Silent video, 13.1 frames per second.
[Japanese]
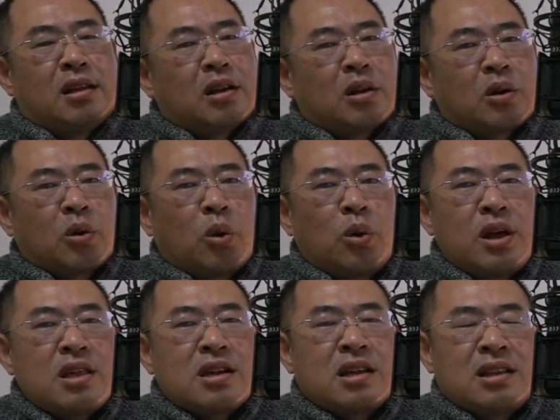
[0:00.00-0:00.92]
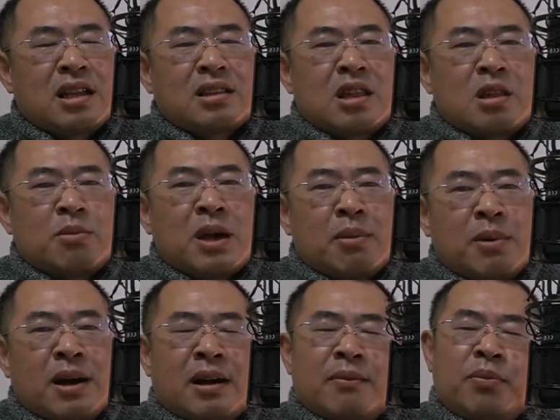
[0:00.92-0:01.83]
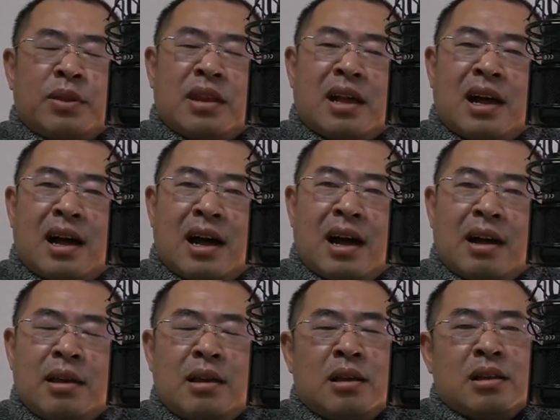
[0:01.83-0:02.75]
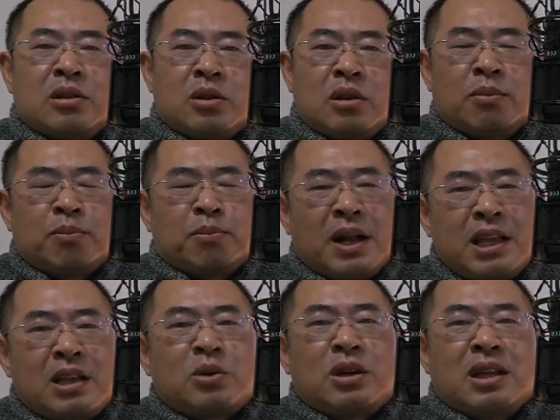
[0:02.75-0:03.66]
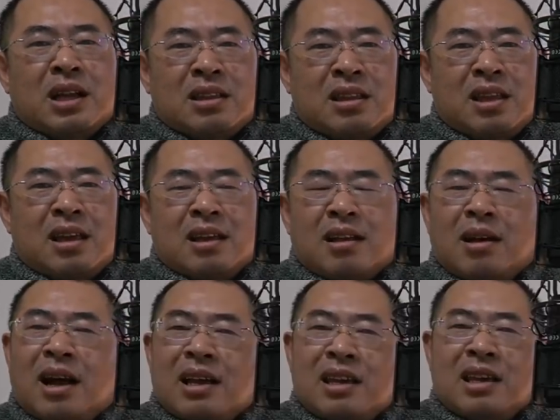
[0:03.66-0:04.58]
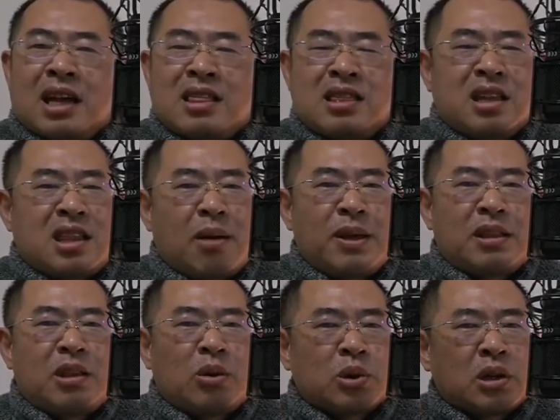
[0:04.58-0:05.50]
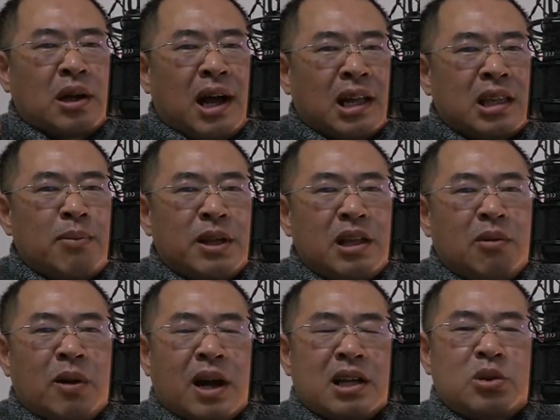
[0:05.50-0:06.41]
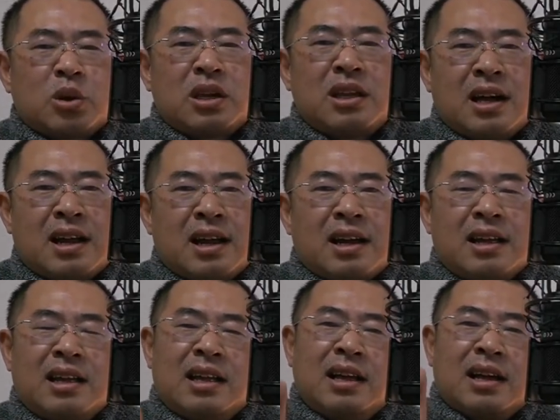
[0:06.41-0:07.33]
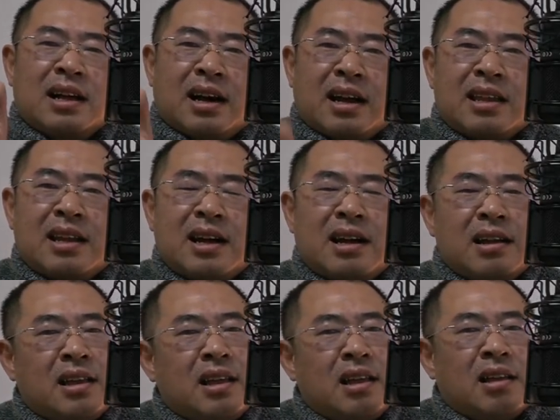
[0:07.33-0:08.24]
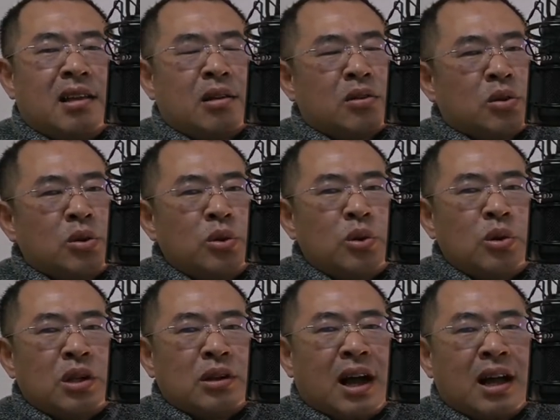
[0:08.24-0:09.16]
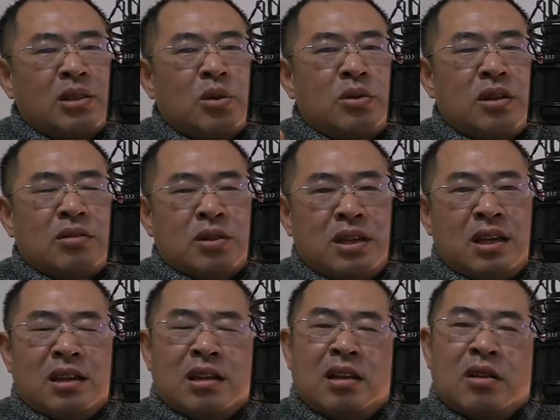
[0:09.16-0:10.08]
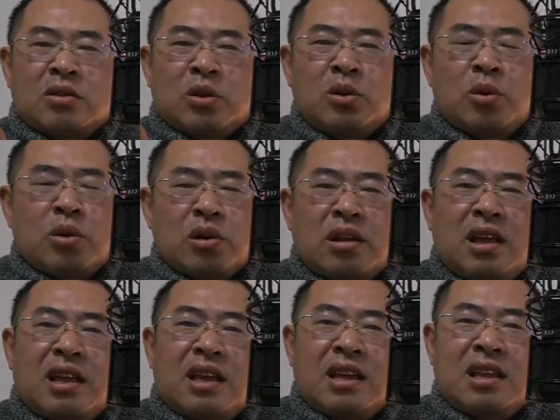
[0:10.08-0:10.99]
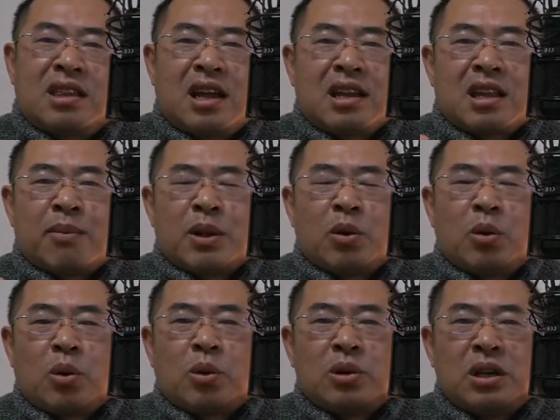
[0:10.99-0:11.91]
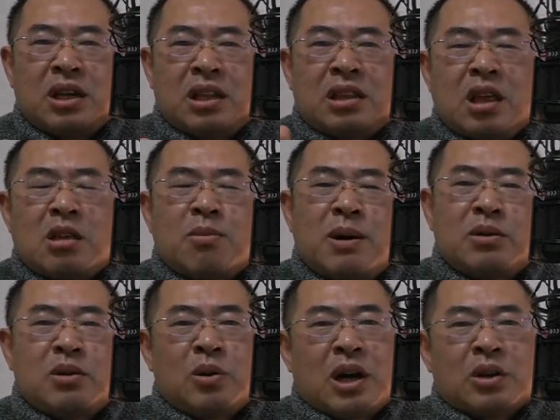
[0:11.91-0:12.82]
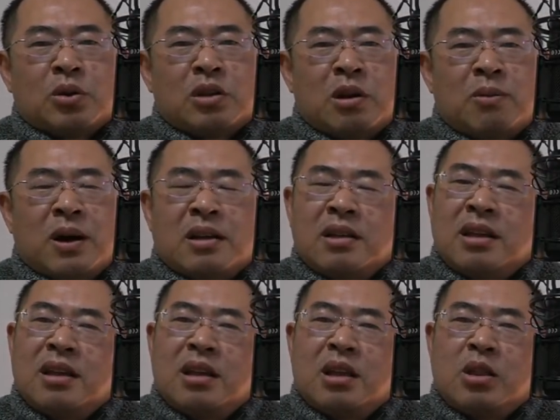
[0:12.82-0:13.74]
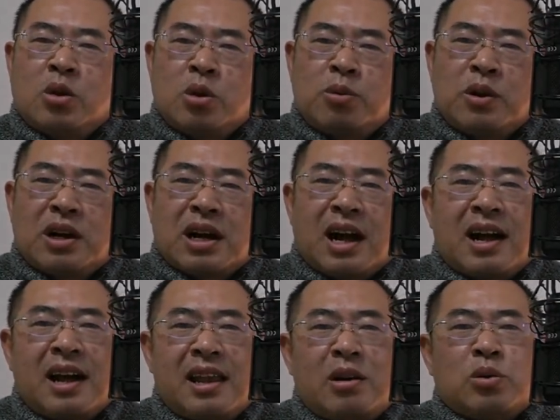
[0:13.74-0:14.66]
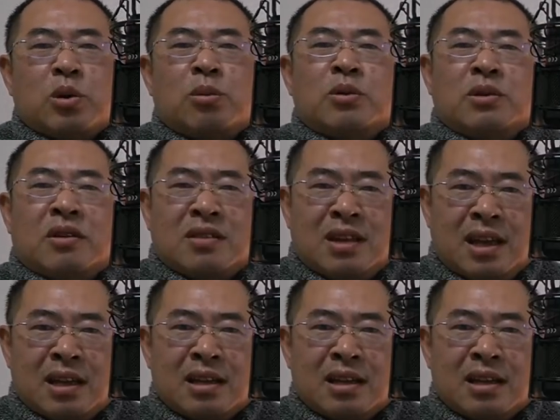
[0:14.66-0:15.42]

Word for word: 高齢者になってしまえば、パニックになって、やっちゃダメっていうことは頭で分かっときながら、体がそのように反応せずに、その行ったらダメの方向に行ってしまうっていう可能性は十分考えれると思うんですね。